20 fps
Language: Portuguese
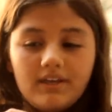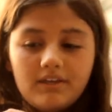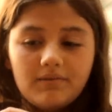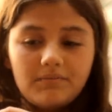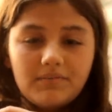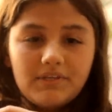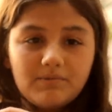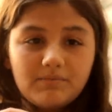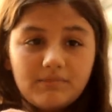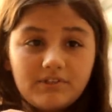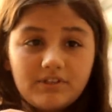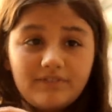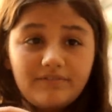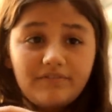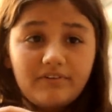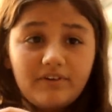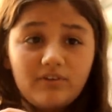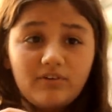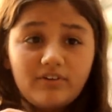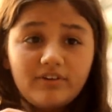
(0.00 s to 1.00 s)
que minha mãe
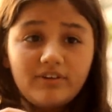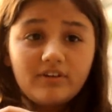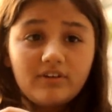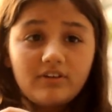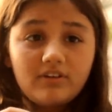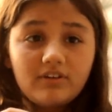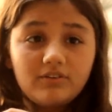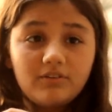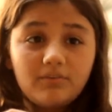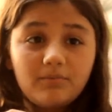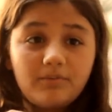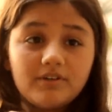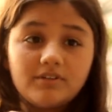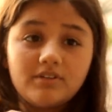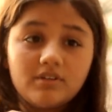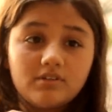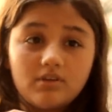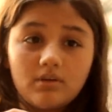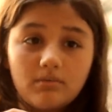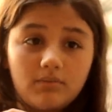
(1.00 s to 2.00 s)
falou que eu não posso
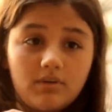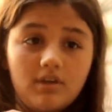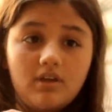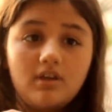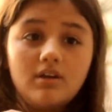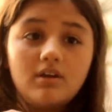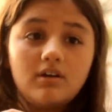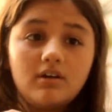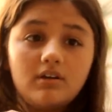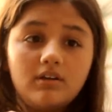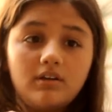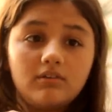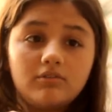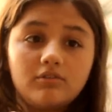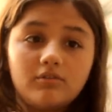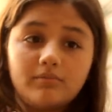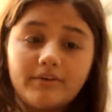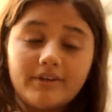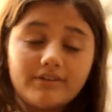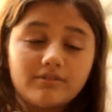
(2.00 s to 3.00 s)
ser sua amiga, que eu
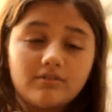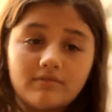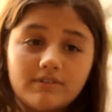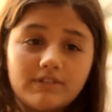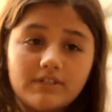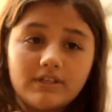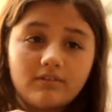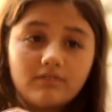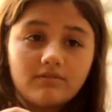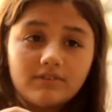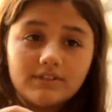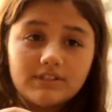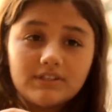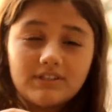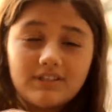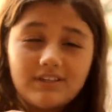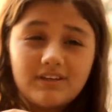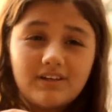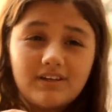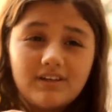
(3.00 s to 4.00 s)
não posso conversar com
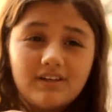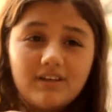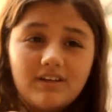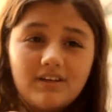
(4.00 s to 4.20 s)
você